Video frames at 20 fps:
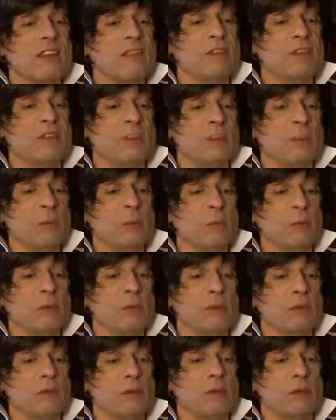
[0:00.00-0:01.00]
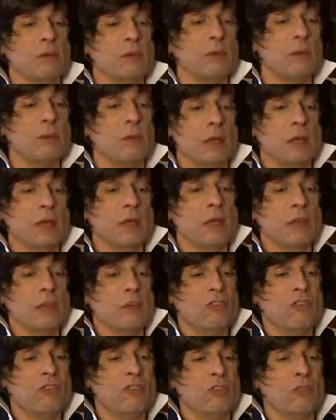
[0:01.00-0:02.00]
inviter pour mes 18 ans.
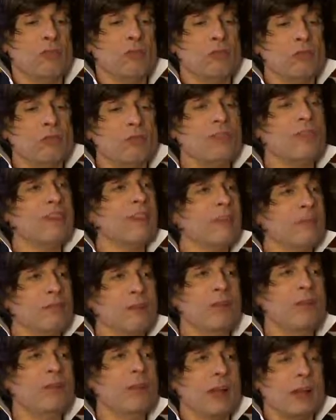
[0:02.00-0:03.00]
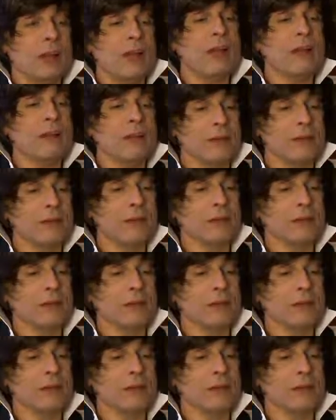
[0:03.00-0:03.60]
Je les ai tous invités à l'âne.